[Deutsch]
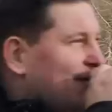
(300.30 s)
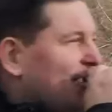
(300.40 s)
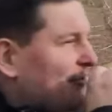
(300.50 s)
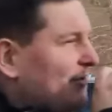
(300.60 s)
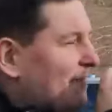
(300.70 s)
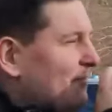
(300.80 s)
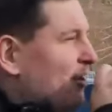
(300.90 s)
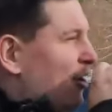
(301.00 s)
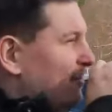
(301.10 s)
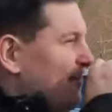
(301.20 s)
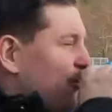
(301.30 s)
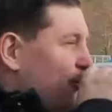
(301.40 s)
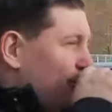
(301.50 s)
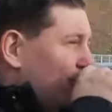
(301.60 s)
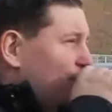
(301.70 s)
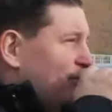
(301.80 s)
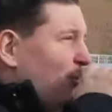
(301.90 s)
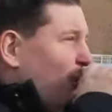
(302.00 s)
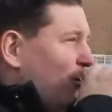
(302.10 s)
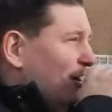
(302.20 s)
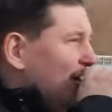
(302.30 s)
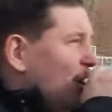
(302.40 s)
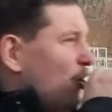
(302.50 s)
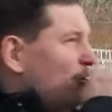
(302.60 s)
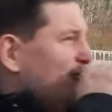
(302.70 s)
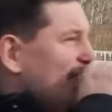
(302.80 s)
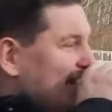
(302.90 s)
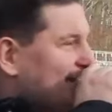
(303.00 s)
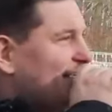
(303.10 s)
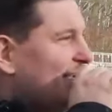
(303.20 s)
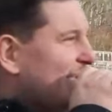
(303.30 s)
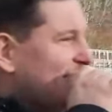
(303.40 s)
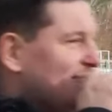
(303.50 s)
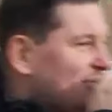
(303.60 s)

weiter. Sie haben die Leute belogen und betrogen und das ist